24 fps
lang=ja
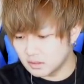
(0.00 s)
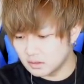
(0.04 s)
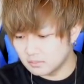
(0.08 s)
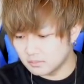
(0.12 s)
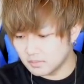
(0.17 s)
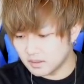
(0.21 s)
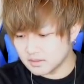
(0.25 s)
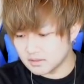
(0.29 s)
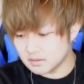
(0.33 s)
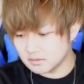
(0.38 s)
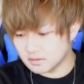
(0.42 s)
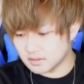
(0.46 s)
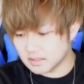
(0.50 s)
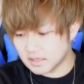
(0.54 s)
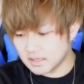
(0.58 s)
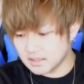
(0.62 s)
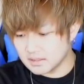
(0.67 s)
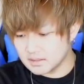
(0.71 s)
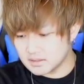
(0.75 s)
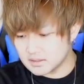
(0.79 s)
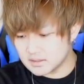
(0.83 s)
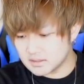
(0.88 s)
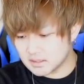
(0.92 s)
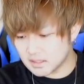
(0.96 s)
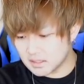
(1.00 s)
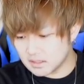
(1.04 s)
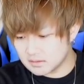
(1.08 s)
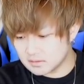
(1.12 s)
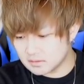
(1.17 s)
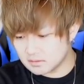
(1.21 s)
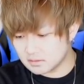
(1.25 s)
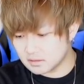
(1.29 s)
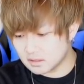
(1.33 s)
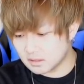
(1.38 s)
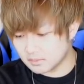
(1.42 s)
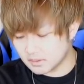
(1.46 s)
まあ、その、アンチ減
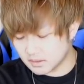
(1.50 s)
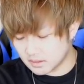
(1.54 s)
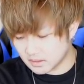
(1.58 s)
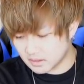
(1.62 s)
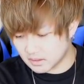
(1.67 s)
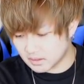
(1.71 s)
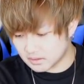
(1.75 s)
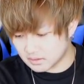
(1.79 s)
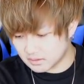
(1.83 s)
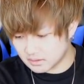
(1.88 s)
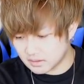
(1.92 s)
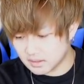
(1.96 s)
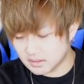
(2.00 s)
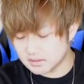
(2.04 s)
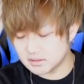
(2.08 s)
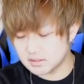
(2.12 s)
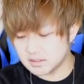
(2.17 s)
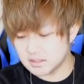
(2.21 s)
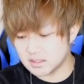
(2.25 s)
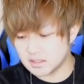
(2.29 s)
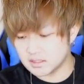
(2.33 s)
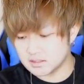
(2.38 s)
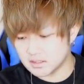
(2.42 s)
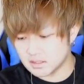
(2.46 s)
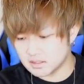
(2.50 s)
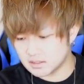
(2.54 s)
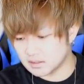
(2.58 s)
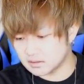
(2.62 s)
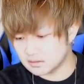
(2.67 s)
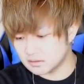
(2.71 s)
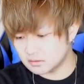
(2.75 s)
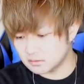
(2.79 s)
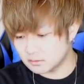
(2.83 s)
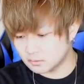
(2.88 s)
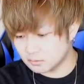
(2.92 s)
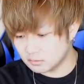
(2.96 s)
速壁が追加されたっ
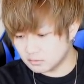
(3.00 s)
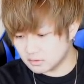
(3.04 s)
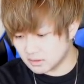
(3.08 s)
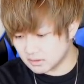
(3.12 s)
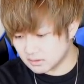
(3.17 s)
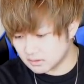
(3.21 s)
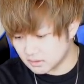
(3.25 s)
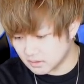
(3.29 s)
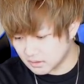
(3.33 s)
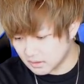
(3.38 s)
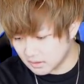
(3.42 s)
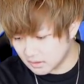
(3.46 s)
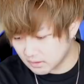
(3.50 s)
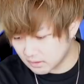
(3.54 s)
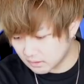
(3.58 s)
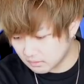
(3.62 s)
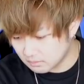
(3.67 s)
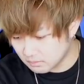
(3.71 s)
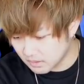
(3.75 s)
ていうところだったり、